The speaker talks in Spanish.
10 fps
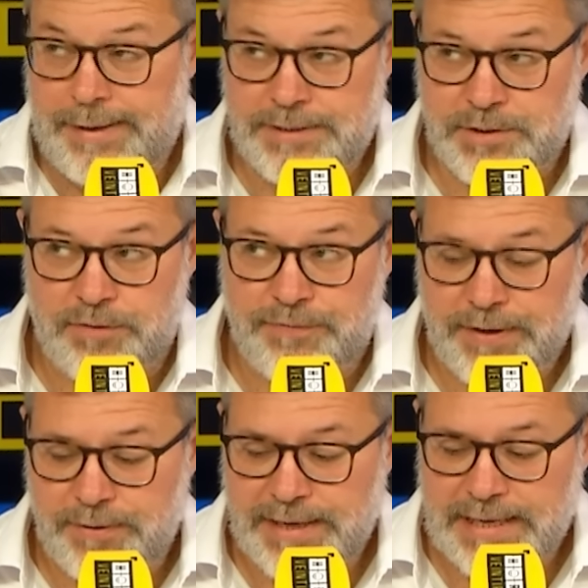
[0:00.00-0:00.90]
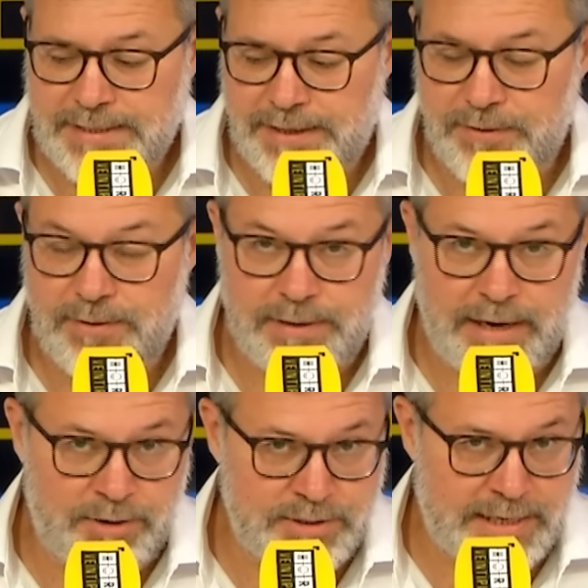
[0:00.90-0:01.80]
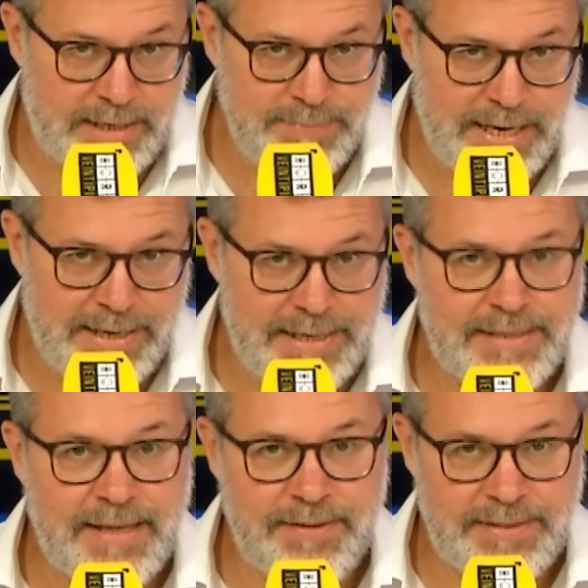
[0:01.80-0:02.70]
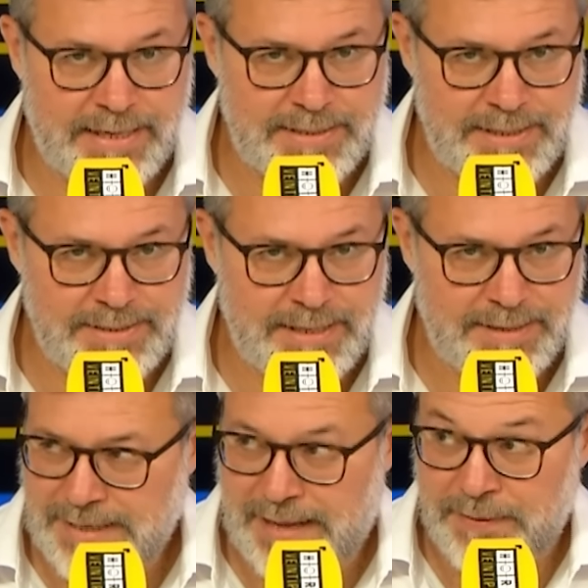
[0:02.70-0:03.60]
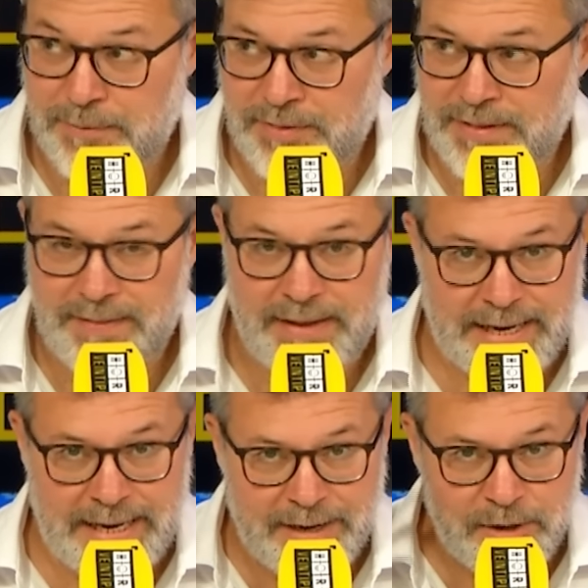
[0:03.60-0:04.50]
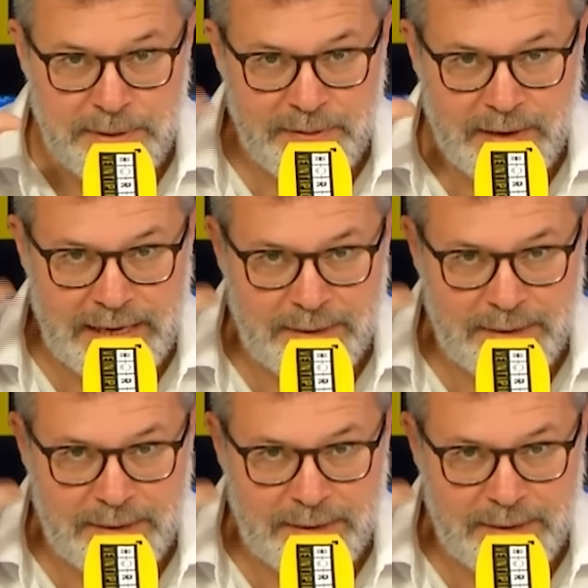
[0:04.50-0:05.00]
Esto fijo que ha sido la otra, la nieta del taxista, la divorciada que le ha comido la